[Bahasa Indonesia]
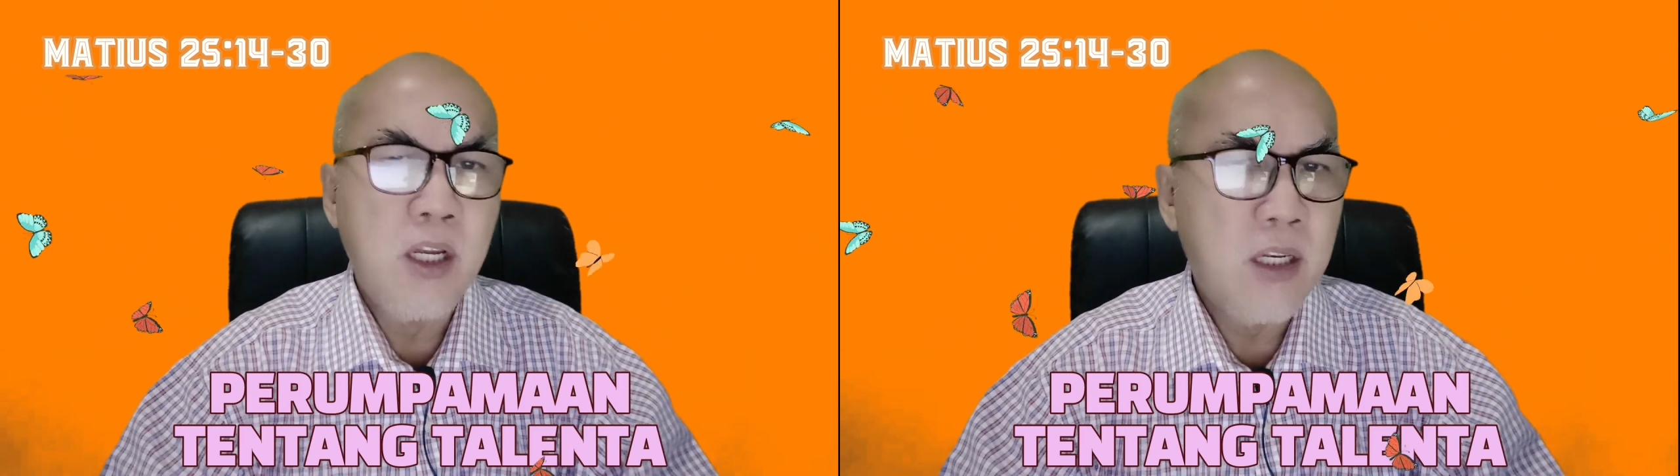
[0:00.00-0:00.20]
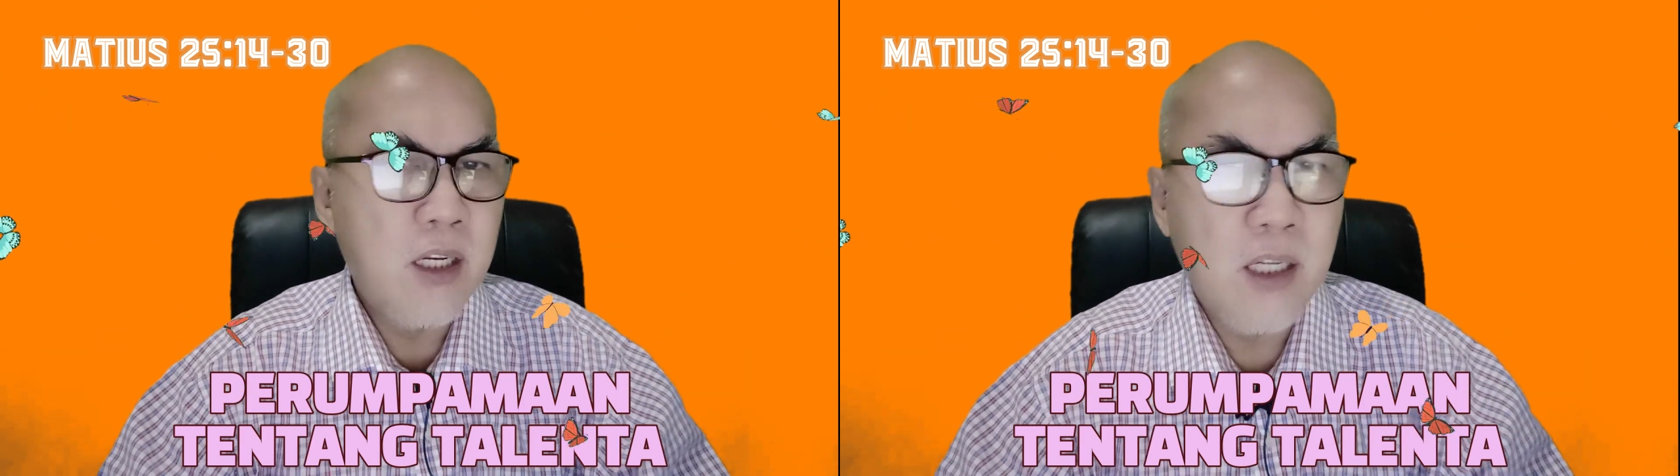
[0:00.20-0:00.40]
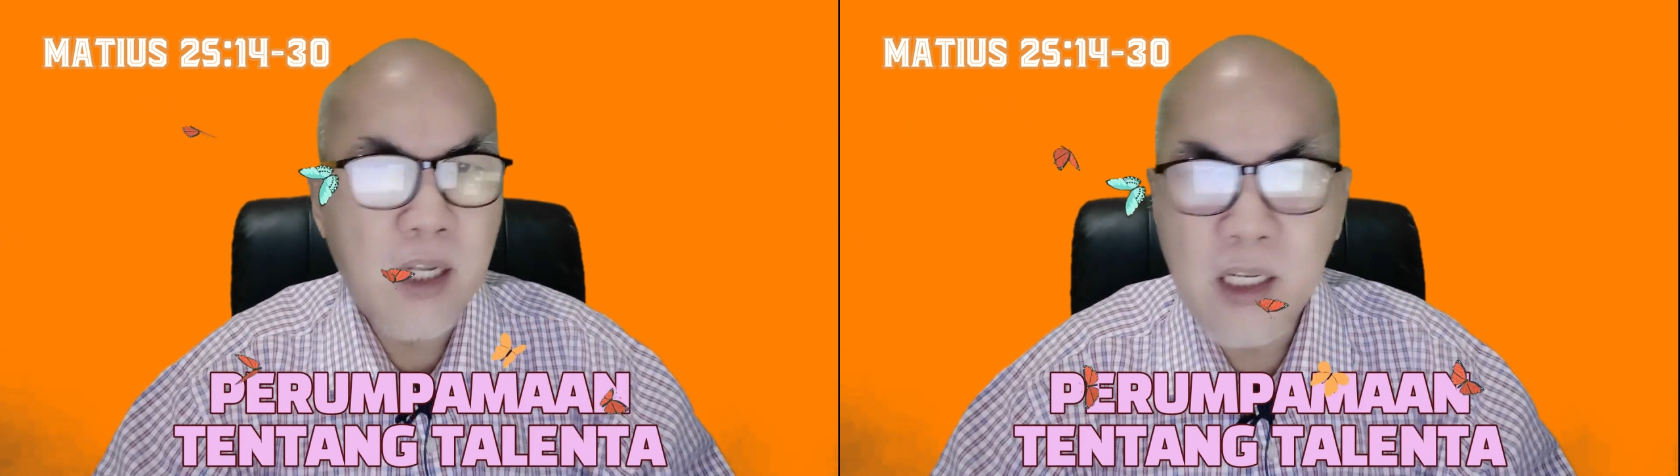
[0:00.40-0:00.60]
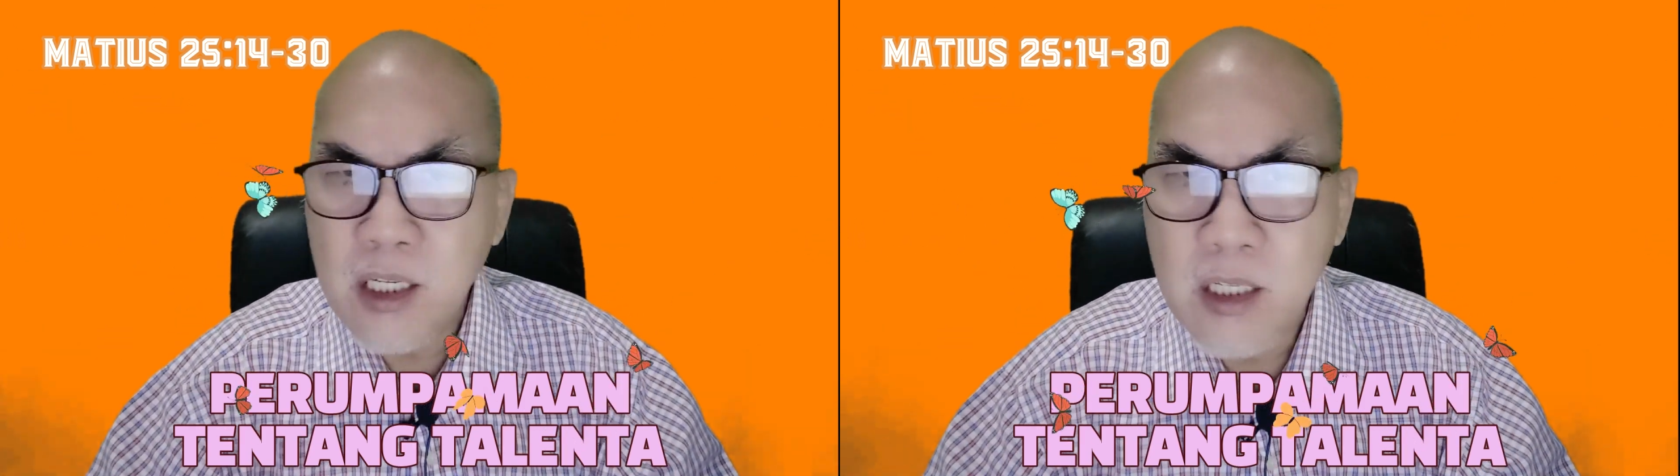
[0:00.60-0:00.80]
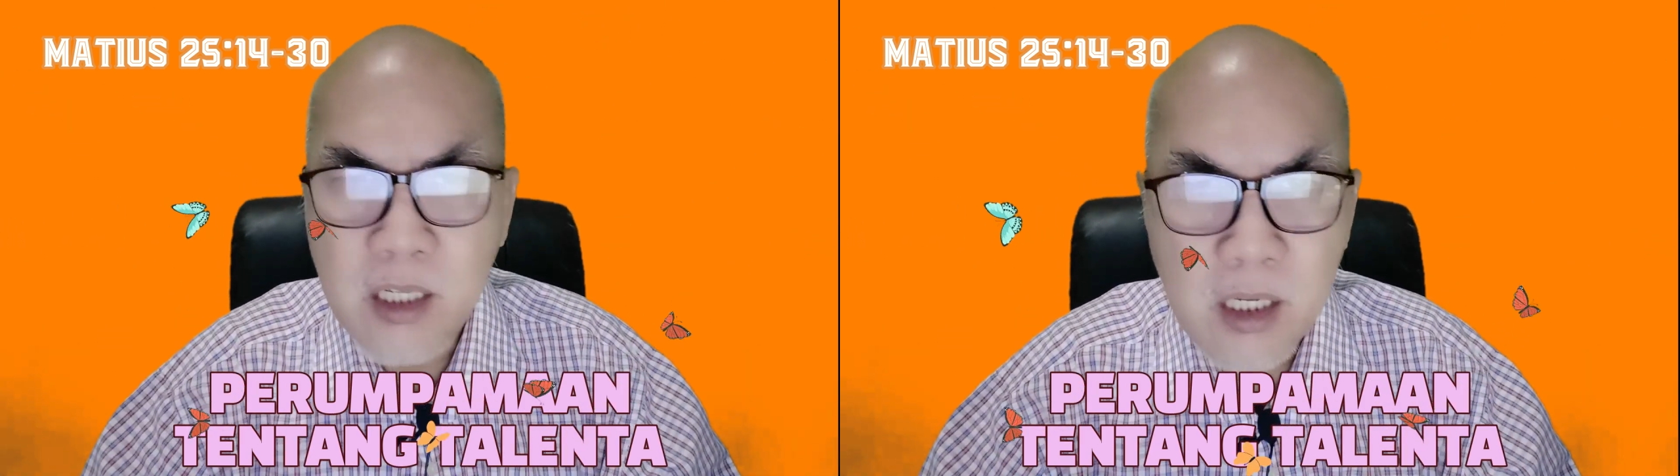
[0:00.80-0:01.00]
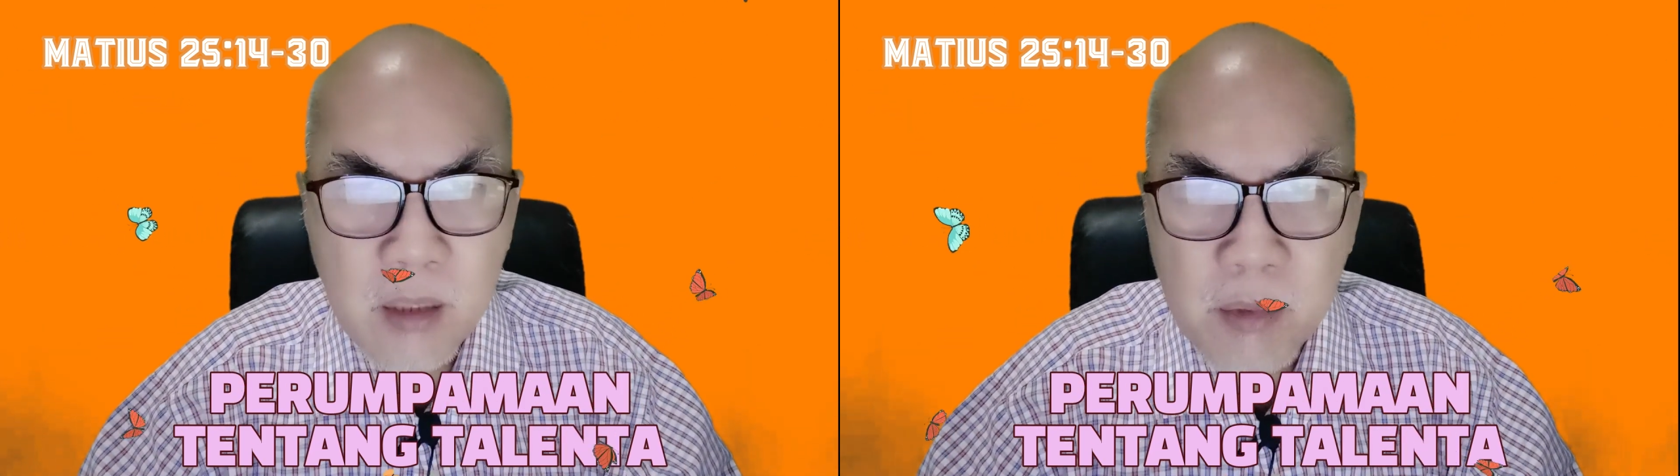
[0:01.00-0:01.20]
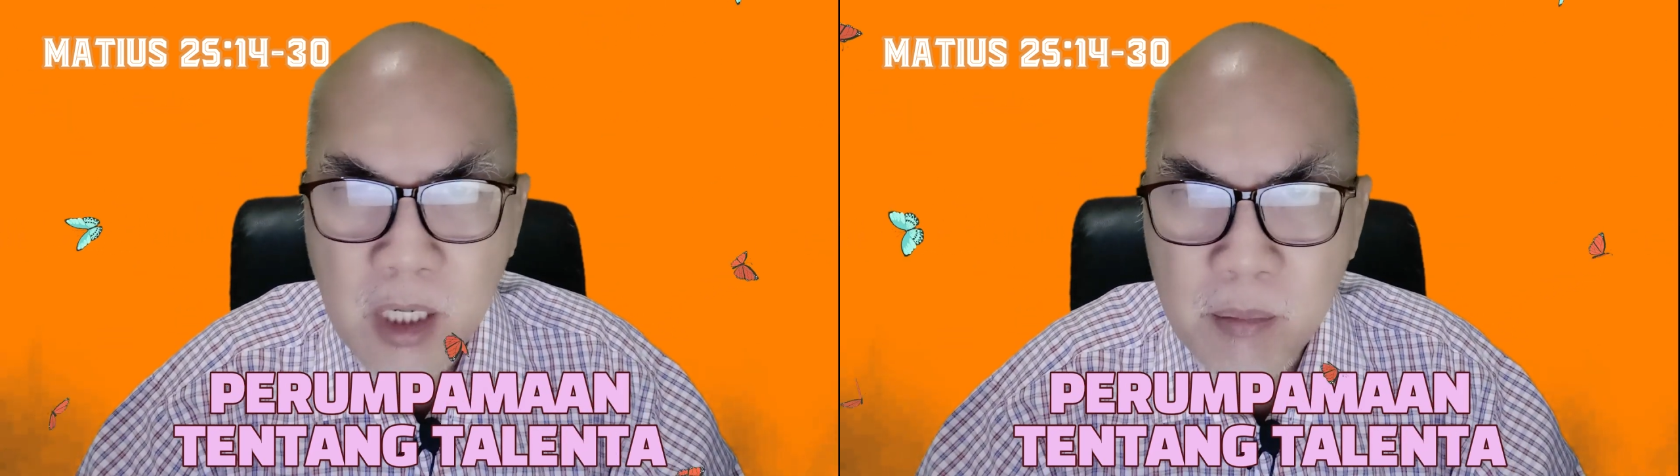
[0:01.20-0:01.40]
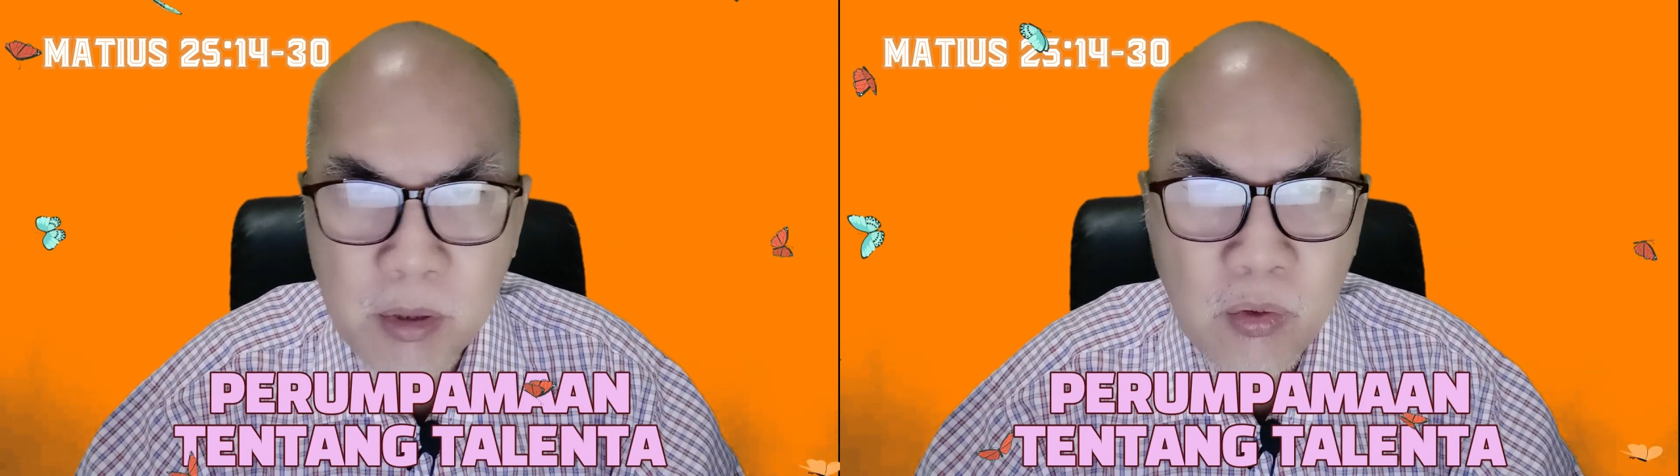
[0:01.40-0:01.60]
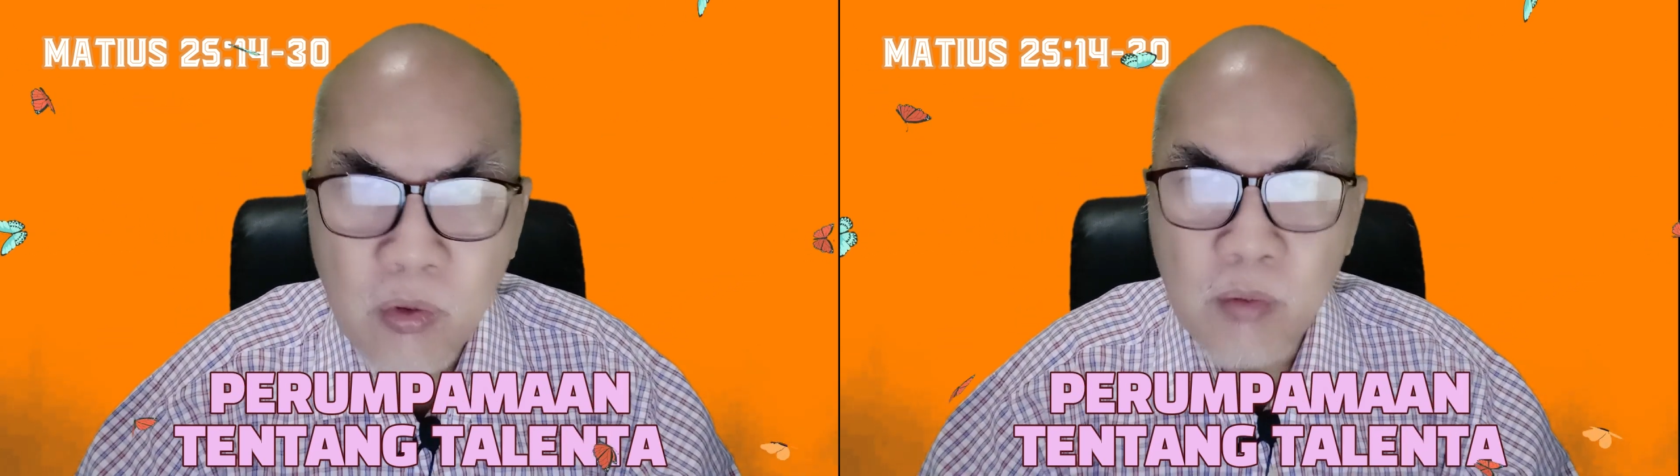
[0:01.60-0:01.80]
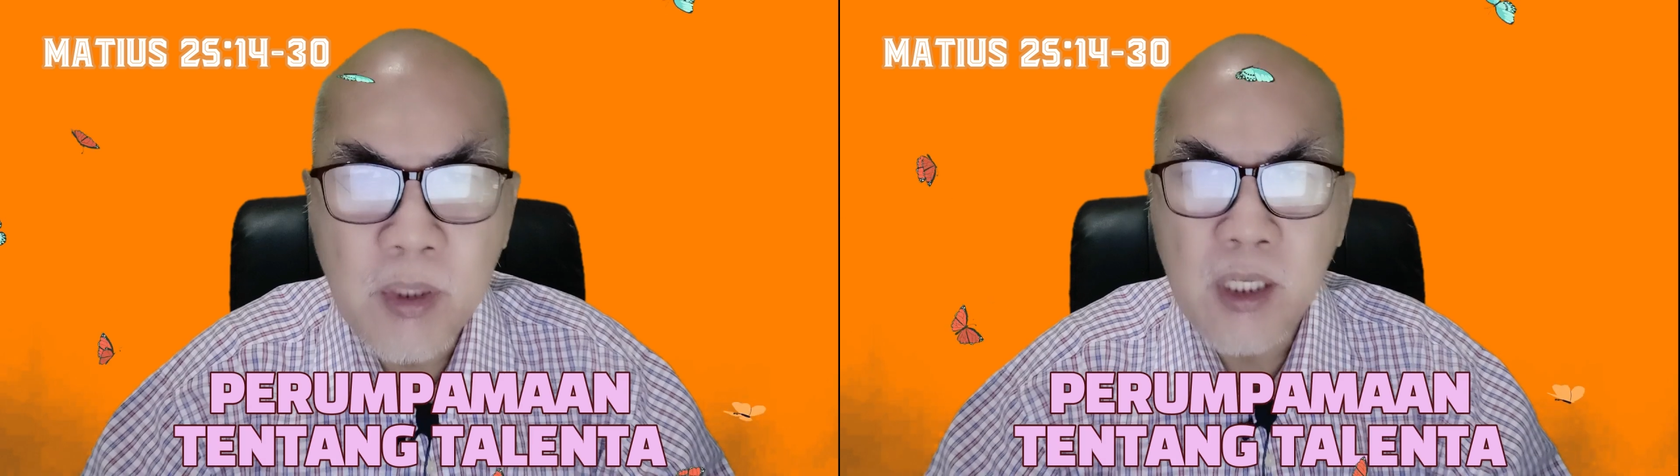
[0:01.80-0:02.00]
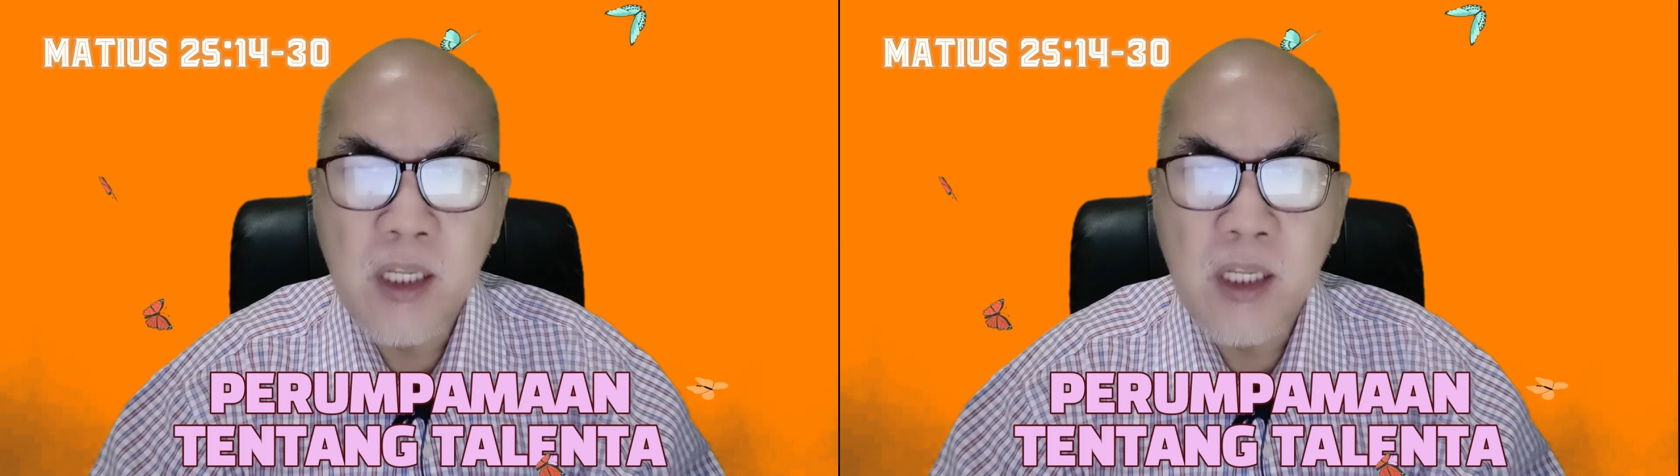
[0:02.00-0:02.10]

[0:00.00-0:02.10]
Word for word: dan karenanya dia mendapat hukuman.